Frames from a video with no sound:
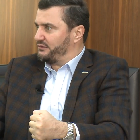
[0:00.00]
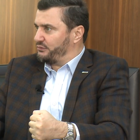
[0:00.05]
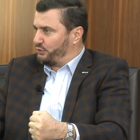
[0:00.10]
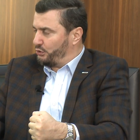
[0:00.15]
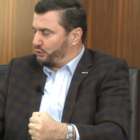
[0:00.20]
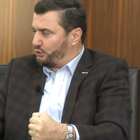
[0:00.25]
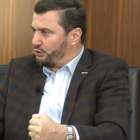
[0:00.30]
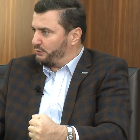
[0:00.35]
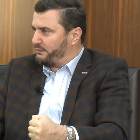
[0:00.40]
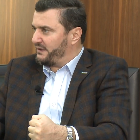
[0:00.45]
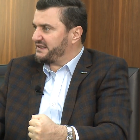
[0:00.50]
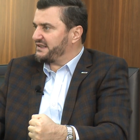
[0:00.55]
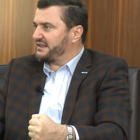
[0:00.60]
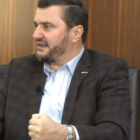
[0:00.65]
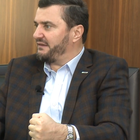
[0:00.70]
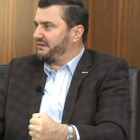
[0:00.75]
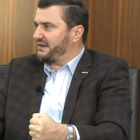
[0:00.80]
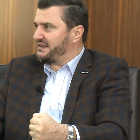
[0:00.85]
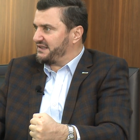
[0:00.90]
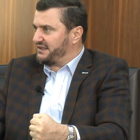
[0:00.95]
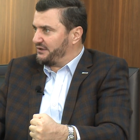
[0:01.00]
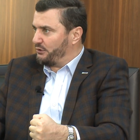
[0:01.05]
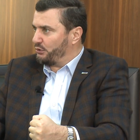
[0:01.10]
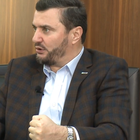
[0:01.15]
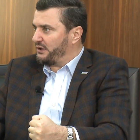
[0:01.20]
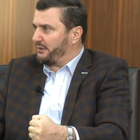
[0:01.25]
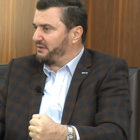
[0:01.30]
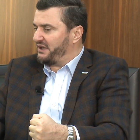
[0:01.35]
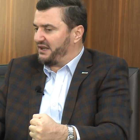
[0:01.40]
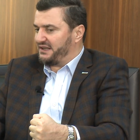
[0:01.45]
dökülmesine vesile
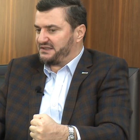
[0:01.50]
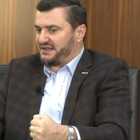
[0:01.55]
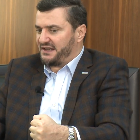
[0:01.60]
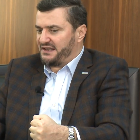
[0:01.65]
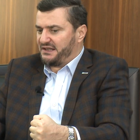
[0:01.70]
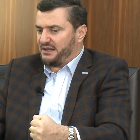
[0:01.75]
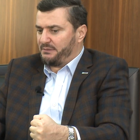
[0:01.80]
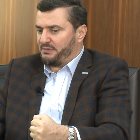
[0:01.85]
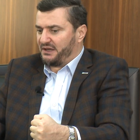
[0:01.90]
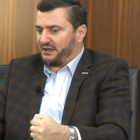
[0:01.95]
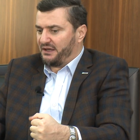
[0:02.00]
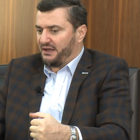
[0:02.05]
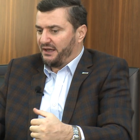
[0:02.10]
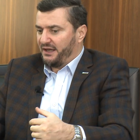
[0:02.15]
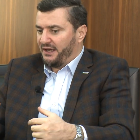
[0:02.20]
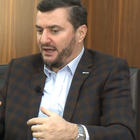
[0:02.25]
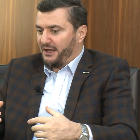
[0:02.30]
olabileceği gibi